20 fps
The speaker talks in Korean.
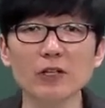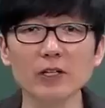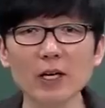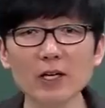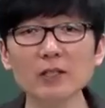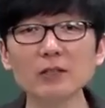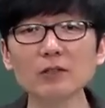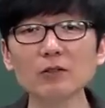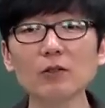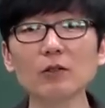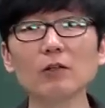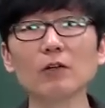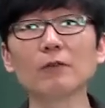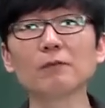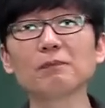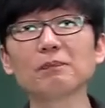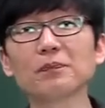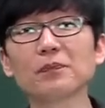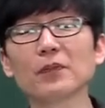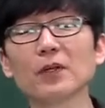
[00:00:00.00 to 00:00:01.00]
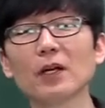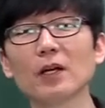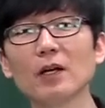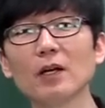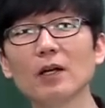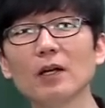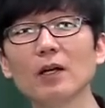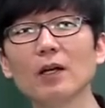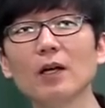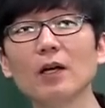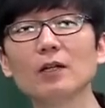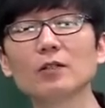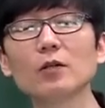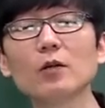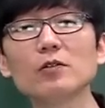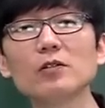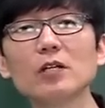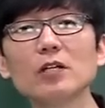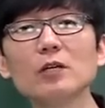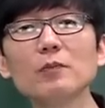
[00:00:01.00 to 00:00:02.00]
예를 들어
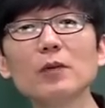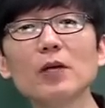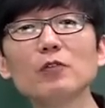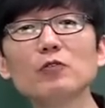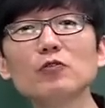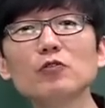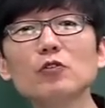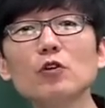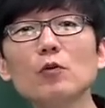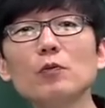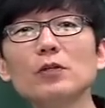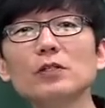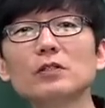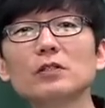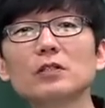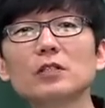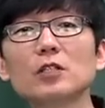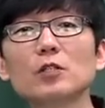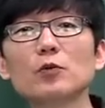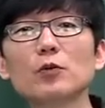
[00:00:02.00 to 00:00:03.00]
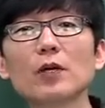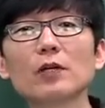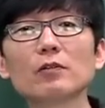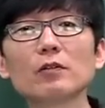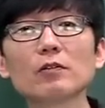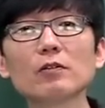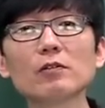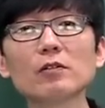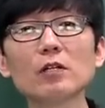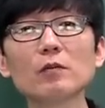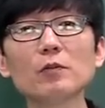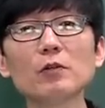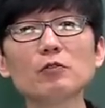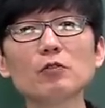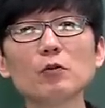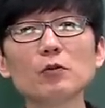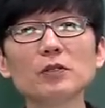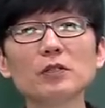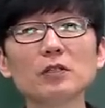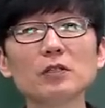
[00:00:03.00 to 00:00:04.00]
선생님의 수업을 듣기 위해서 선생님의
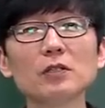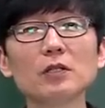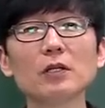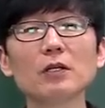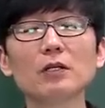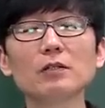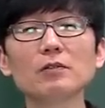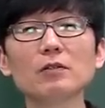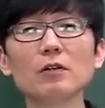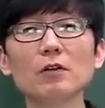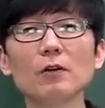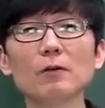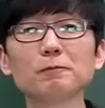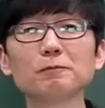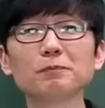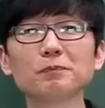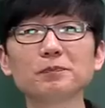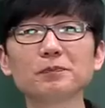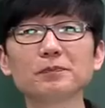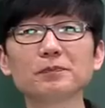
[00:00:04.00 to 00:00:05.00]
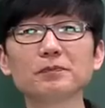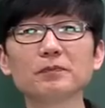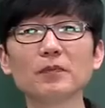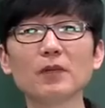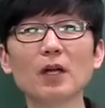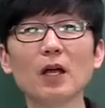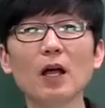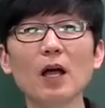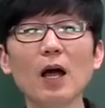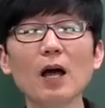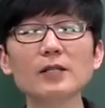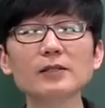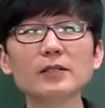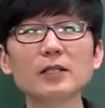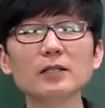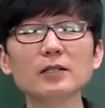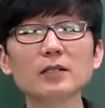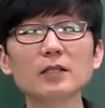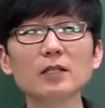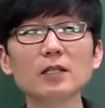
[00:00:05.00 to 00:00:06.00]
수업을 듣기 위해서
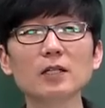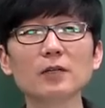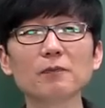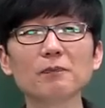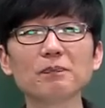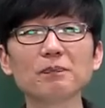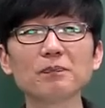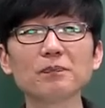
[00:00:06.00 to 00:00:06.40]
학생들이